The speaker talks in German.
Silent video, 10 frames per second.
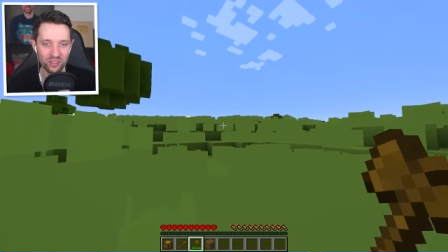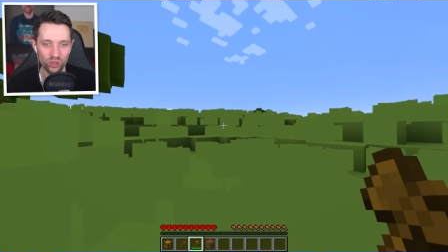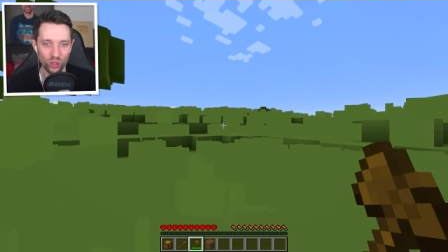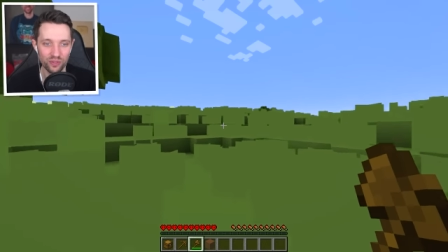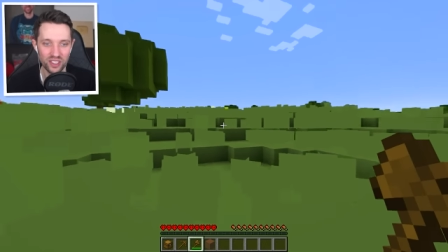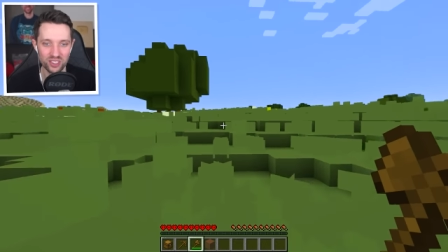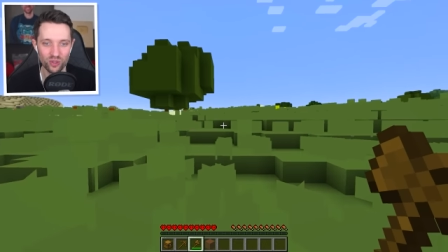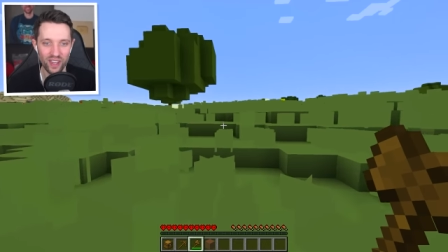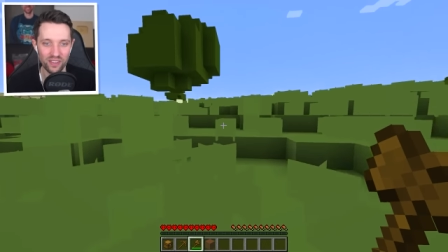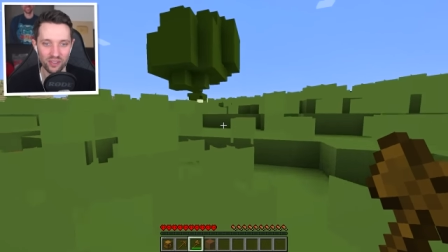Du darfst nicht so
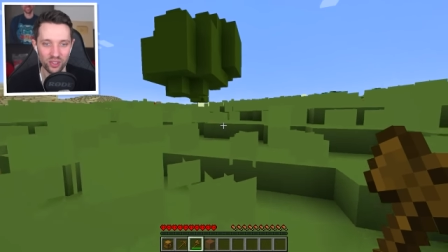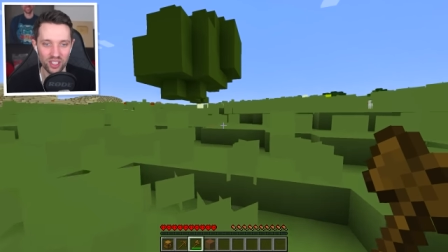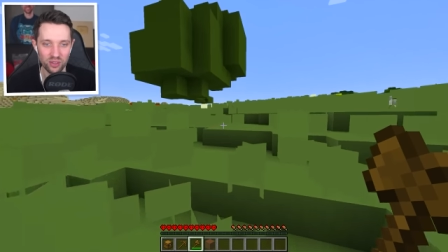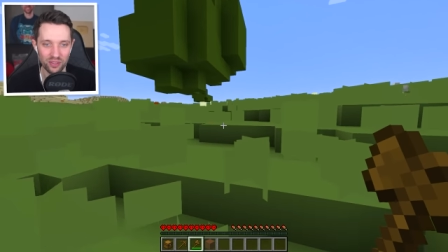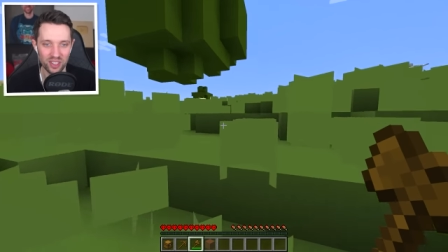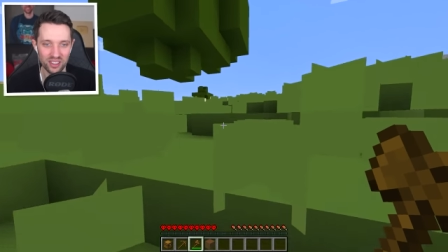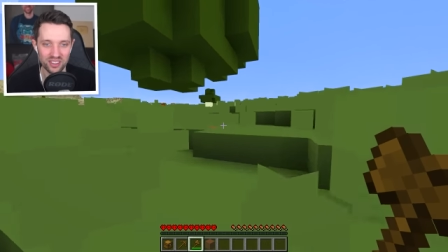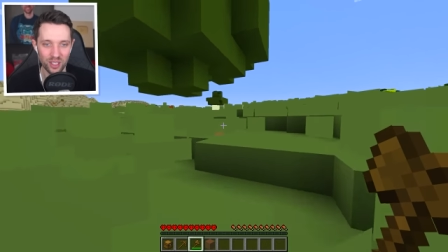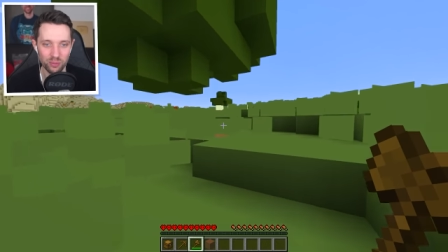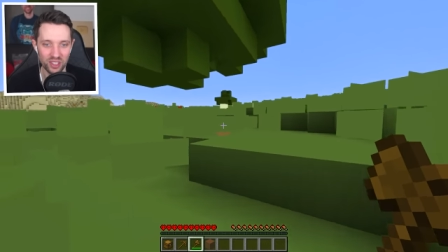weit weg von den
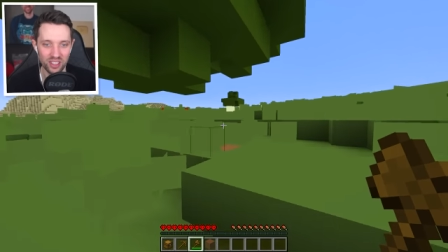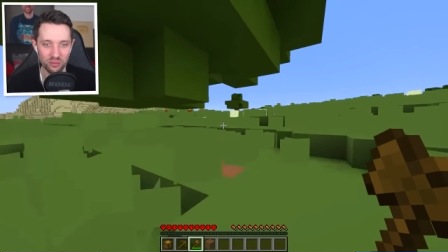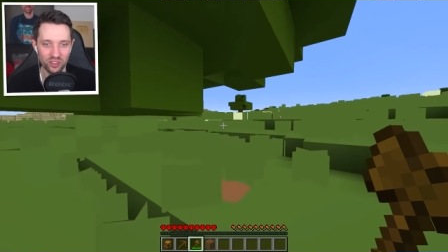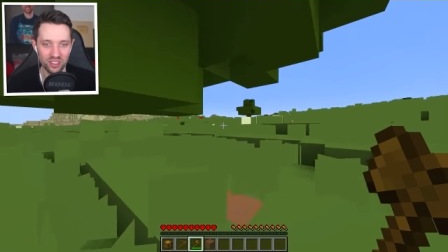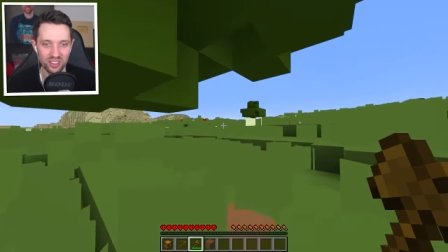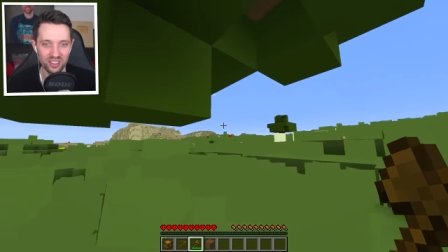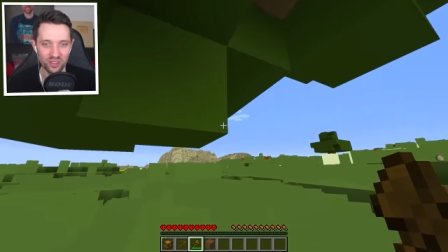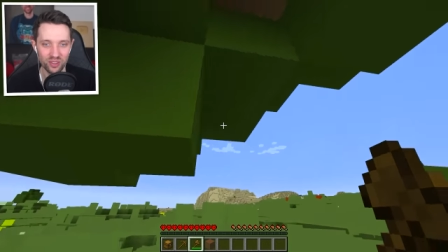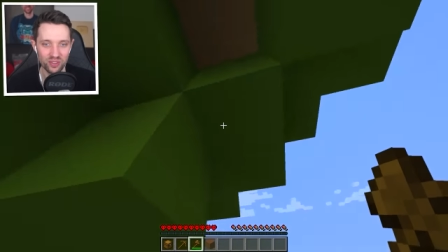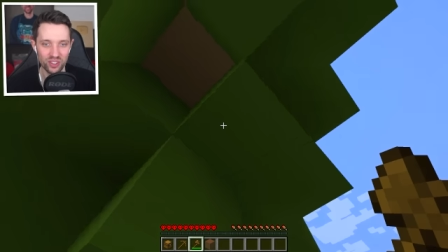Crafting-Rezepten, die dann finden, die
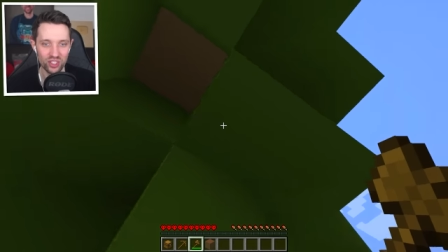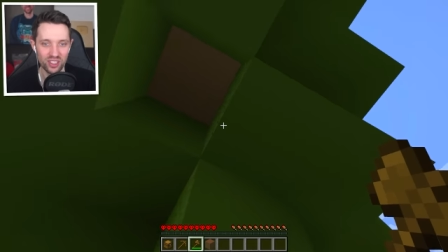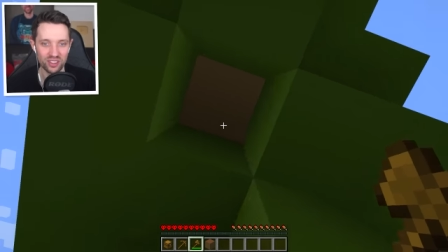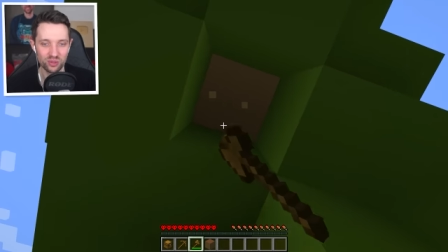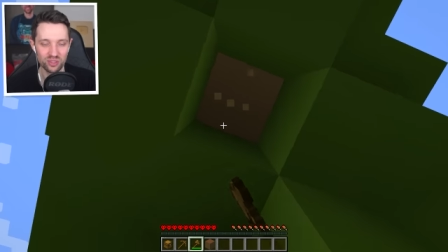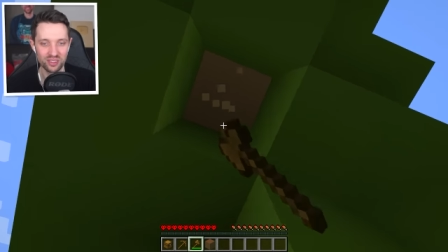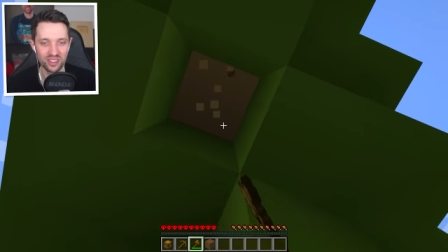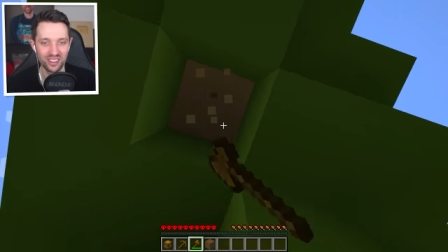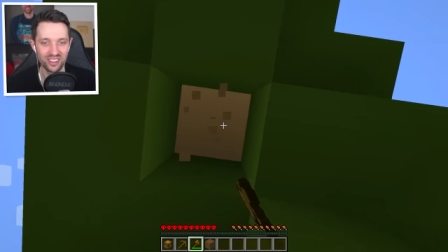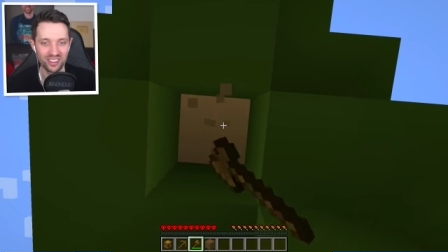äh, verstehen, also,
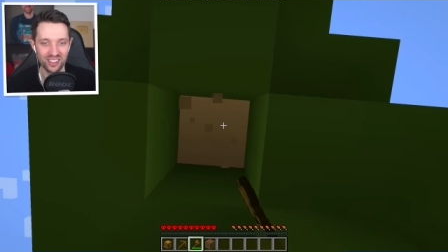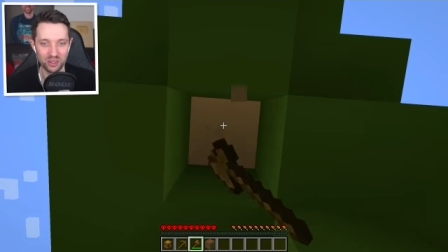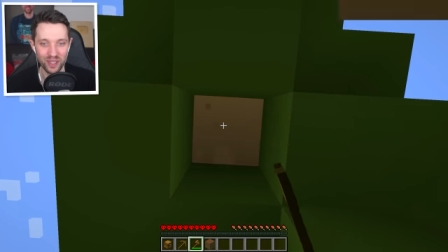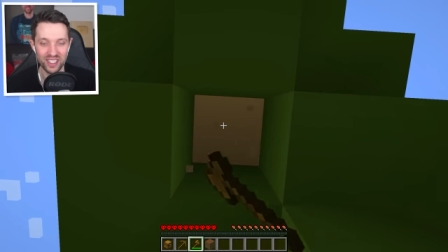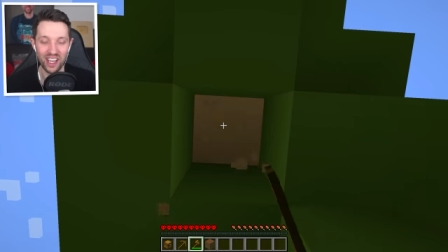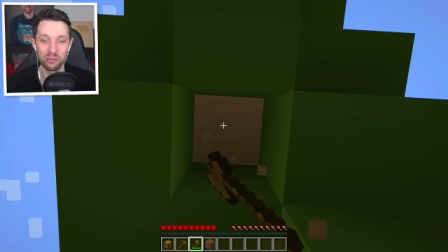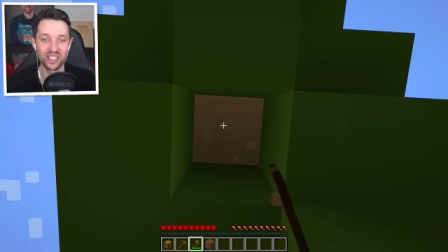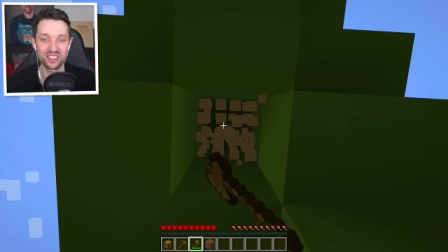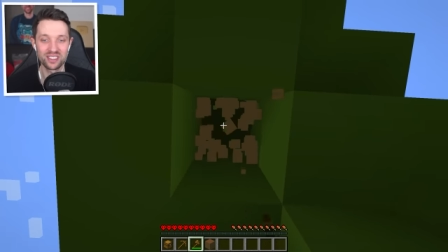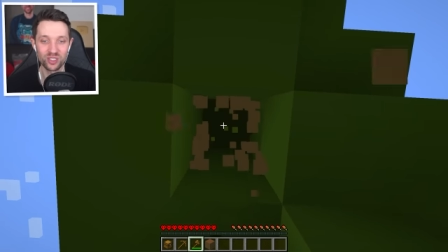ne? Die, ich meine, die ich kann man
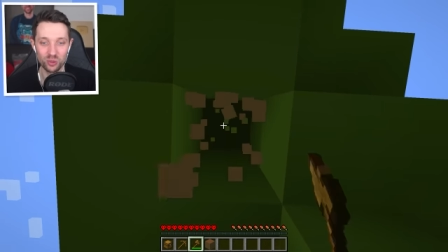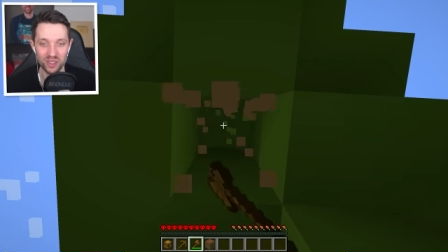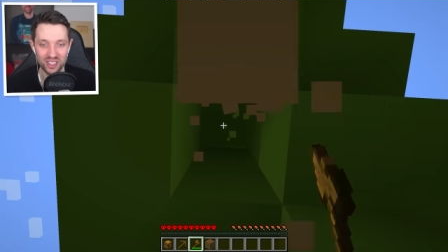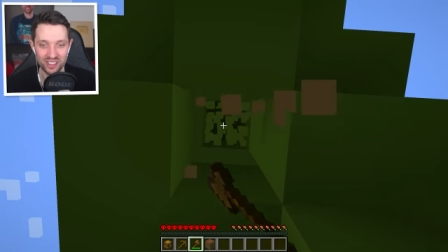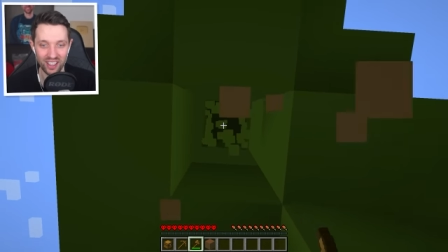jetzt nicht unbedingt